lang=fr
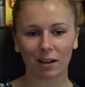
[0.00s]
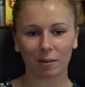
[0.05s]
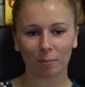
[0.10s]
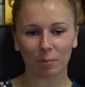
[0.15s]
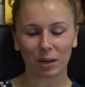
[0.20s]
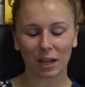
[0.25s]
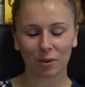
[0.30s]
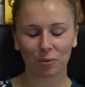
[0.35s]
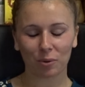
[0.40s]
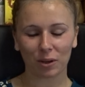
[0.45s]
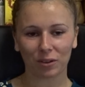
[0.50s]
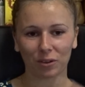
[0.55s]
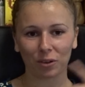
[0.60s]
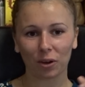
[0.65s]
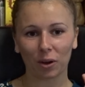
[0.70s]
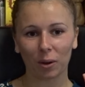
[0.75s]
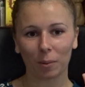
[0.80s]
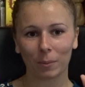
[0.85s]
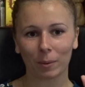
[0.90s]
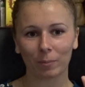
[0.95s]

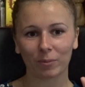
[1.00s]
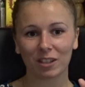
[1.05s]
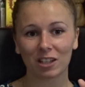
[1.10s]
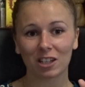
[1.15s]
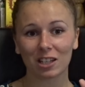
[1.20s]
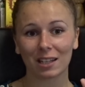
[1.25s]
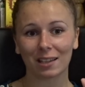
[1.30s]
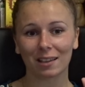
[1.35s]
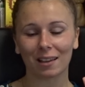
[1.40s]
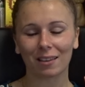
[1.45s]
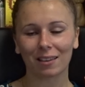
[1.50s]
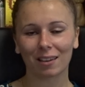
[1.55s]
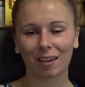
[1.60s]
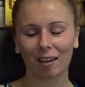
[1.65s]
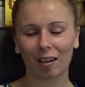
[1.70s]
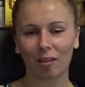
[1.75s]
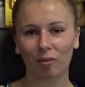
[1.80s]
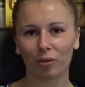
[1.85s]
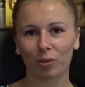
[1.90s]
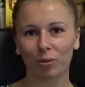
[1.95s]
Blackwater, même si j'ai été
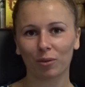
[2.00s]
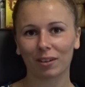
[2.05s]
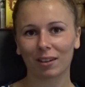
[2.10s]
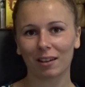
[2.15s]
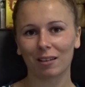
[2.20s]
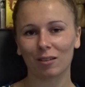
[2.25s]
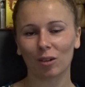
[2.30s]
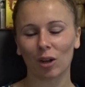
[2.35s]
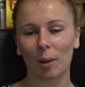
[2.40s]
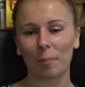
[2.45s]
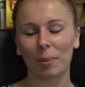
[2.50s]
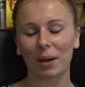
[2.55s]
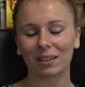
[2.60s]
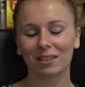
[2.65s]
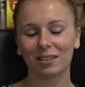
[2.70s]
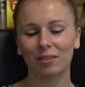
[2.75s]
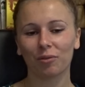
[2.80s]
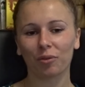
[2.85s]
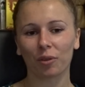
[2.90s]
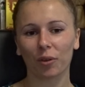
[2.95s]
très frustrée sur la
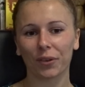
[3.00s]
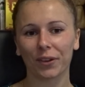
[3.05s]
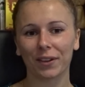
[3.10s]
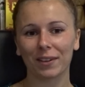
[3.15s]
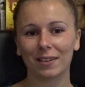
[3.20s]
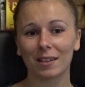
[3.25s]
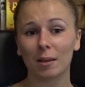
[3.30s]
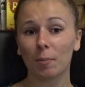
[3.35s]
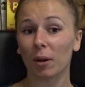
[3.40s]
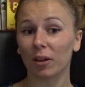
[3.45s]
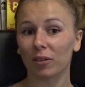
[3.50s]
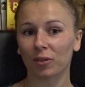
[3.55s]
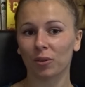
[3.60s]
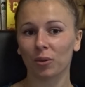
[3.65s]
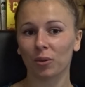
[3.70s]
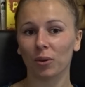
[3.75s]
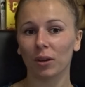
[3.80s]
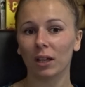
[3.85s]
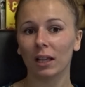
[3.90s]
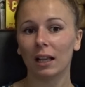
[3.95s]
partie fantasy parce
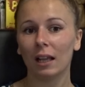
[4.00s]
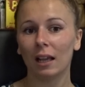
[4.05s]
que